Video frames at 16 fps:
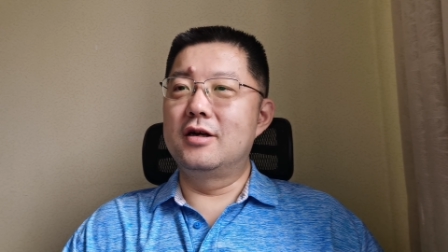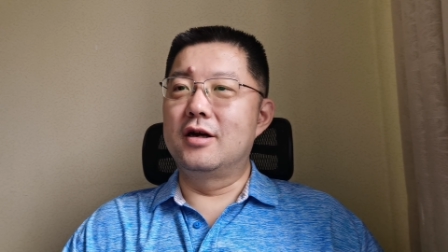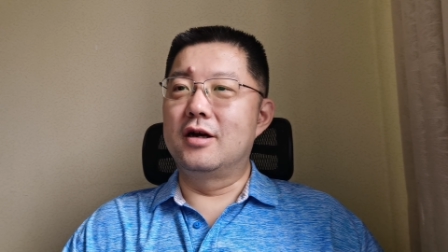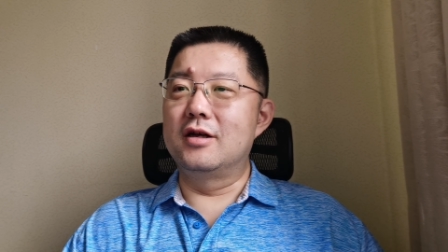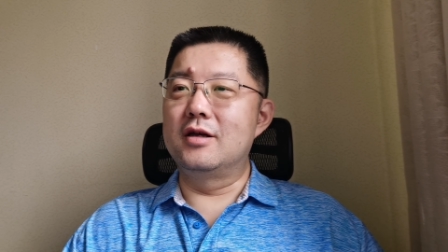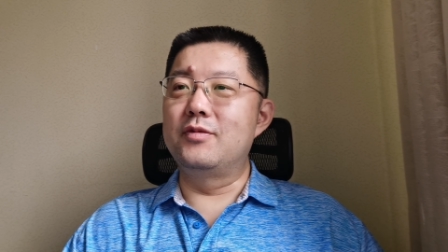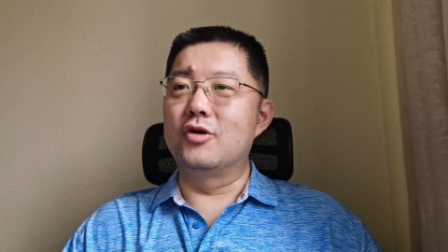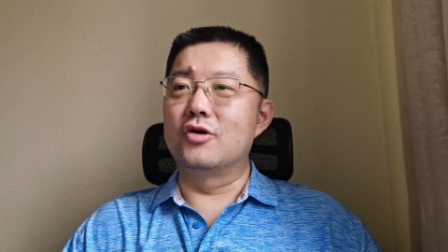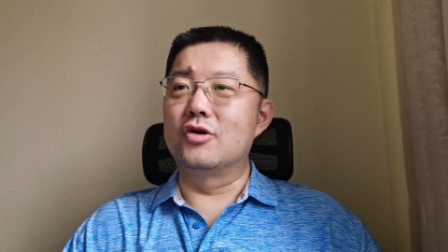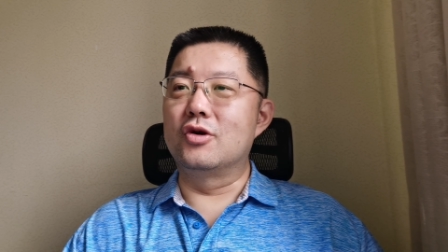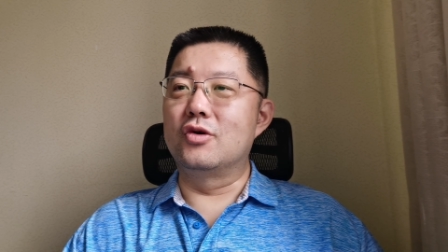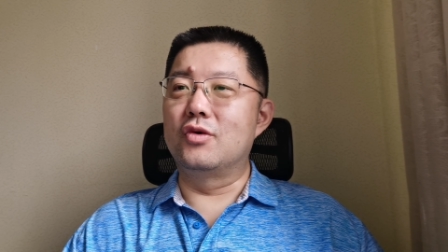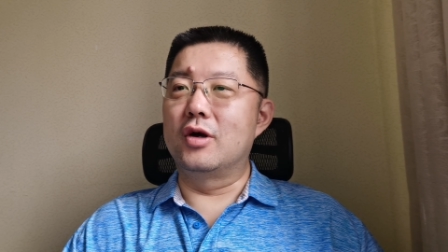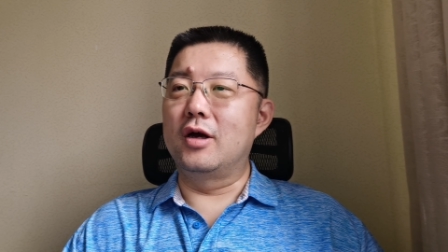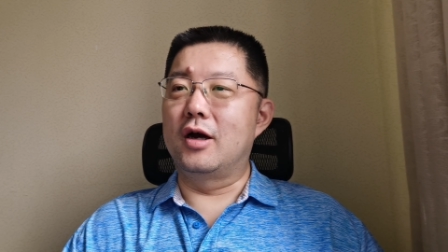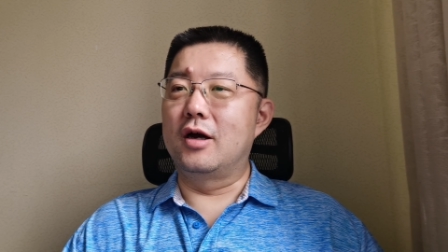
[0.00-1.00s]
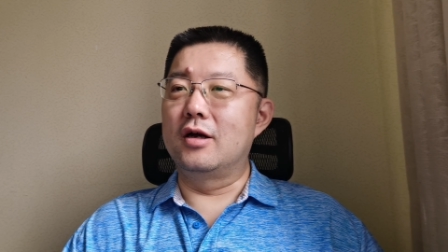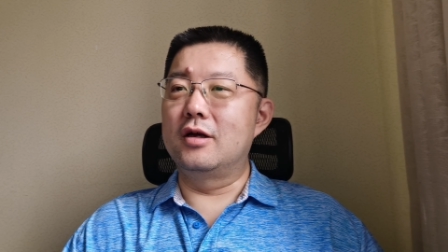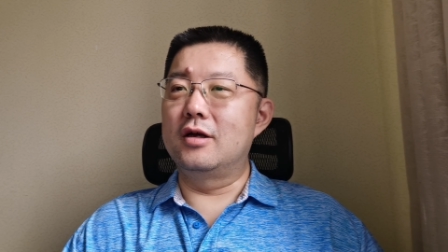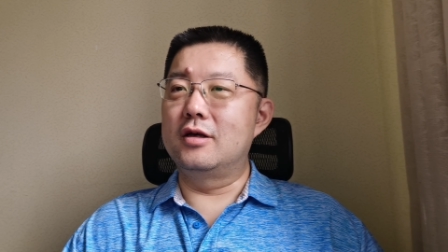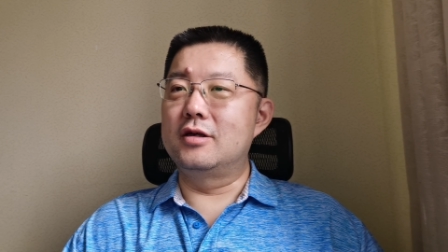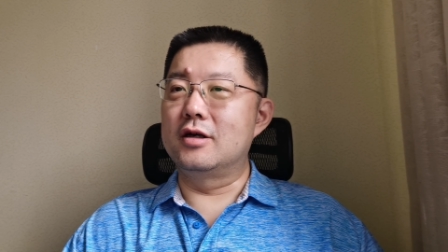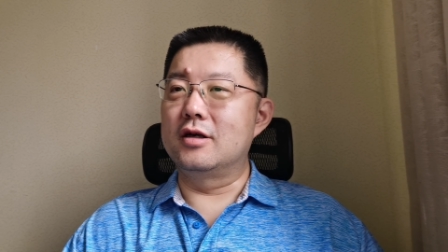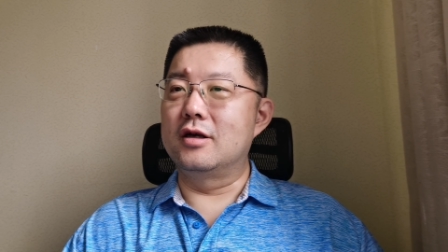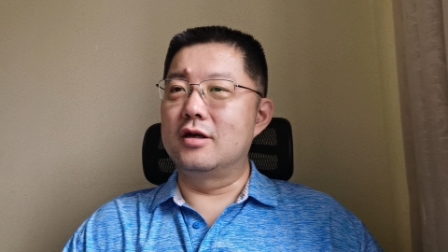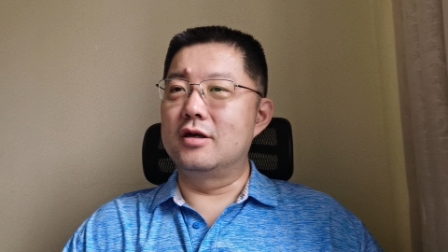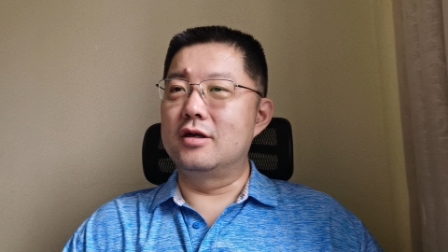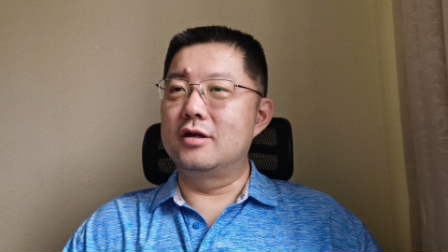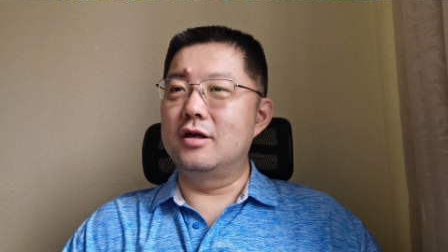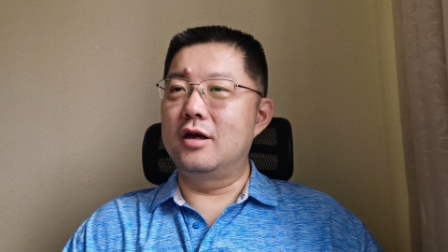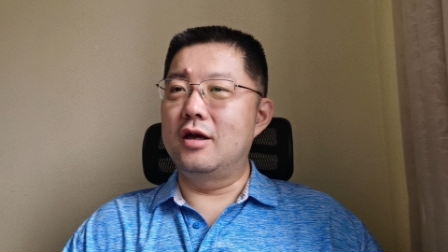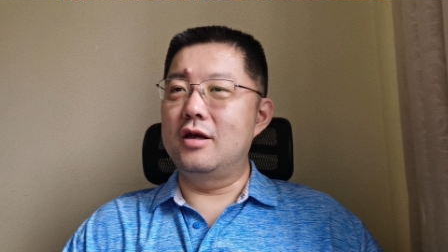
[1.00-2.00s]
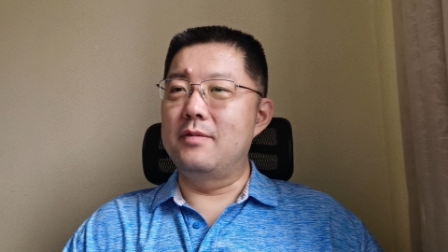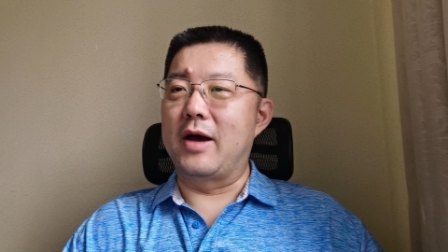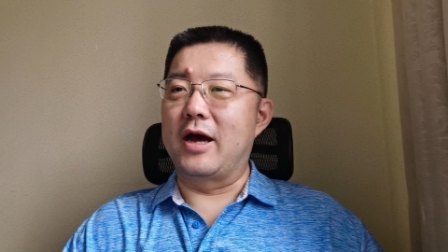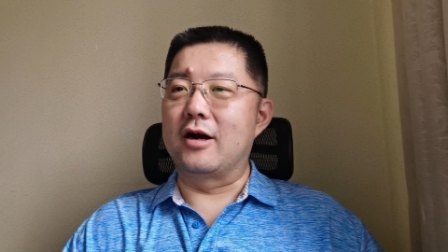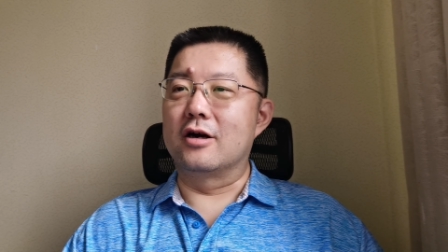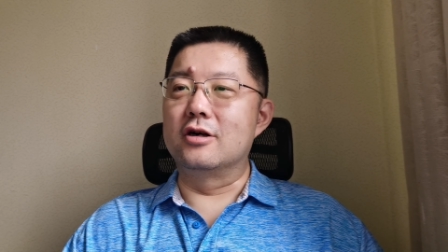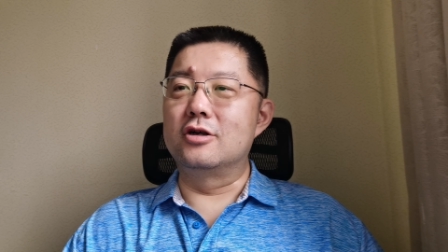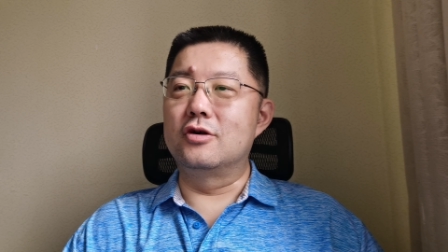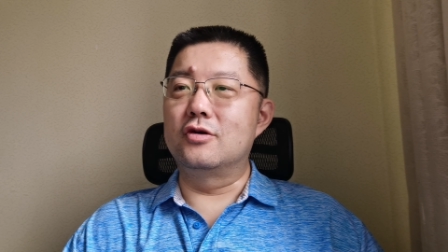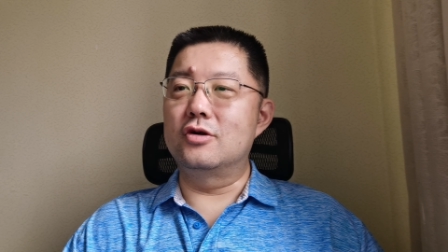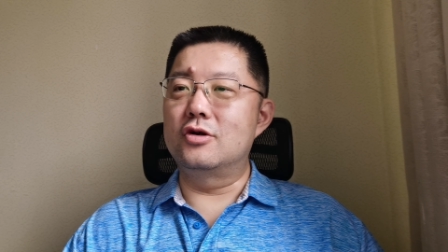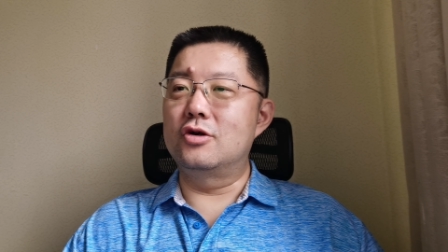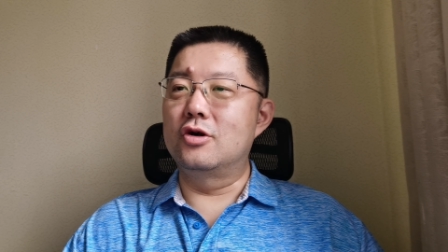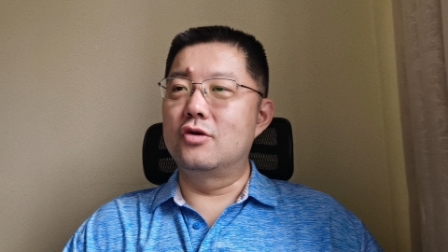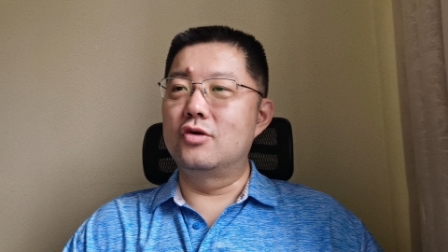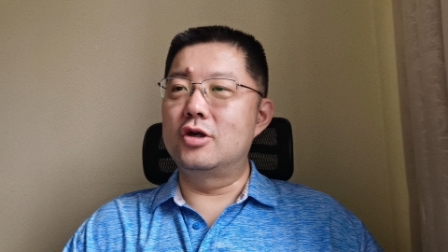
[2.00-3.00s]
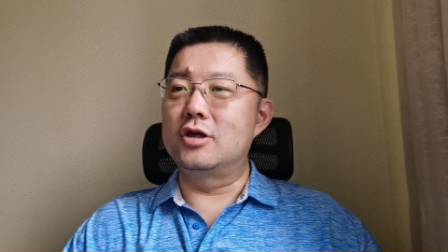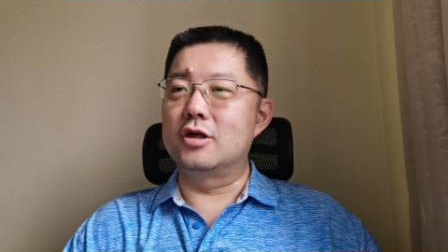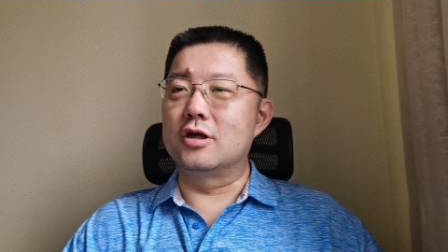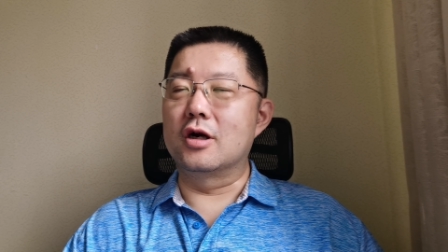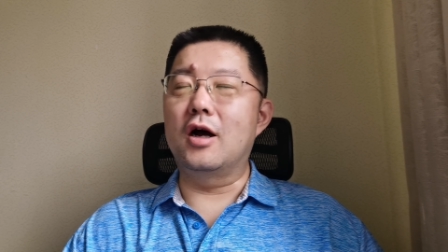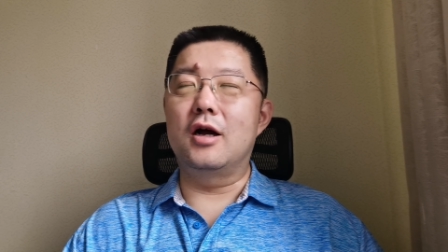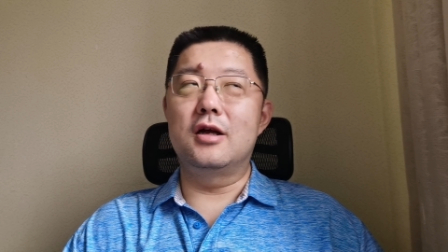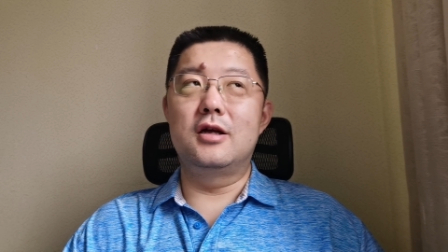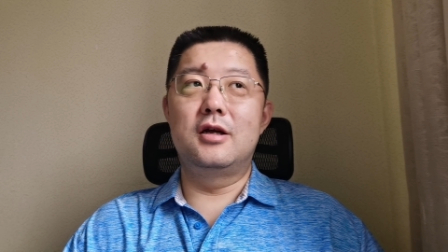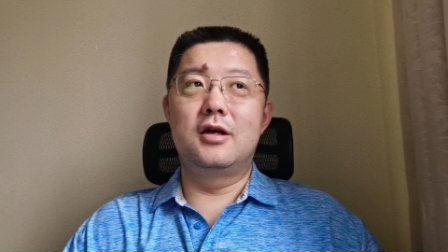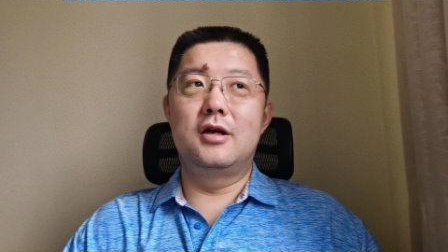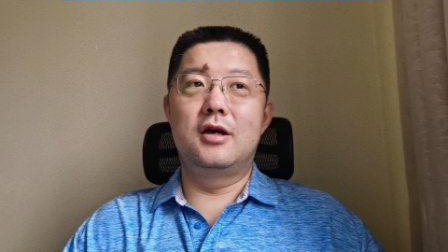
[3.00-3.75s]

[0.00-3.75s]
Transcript: 然后你比如说我要这个一百个人抽抽十个